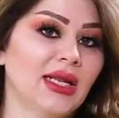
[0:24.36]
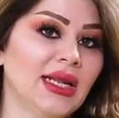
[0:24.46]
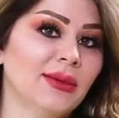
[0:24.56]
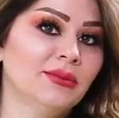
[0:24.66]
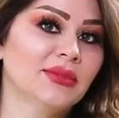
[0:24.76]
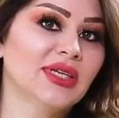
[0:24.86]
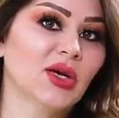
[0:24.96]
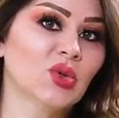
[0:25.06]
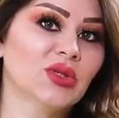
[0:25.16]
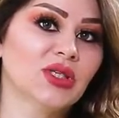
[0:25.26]
لم
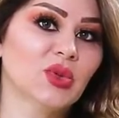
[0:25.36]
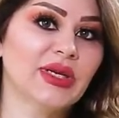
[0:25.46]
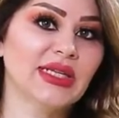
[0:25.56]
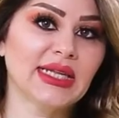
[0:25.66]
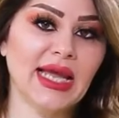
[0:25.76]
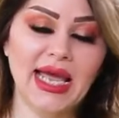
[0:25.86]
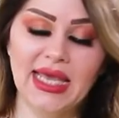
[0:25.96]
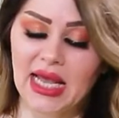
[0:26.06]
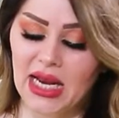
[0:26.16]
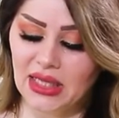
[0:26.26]
تكن زوي
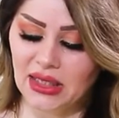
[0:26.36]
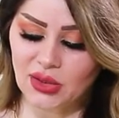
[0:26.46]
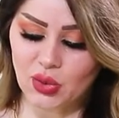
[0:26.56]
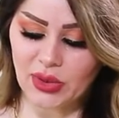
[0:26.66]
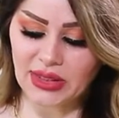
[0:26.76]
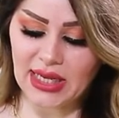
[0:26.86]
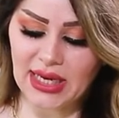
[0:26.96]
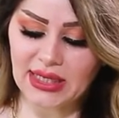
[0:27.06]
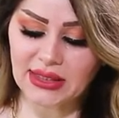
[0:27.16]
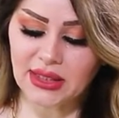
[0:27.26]
تتخيل أن صورتها
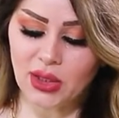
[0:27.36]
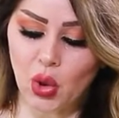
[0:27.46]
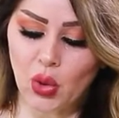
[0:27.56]
التي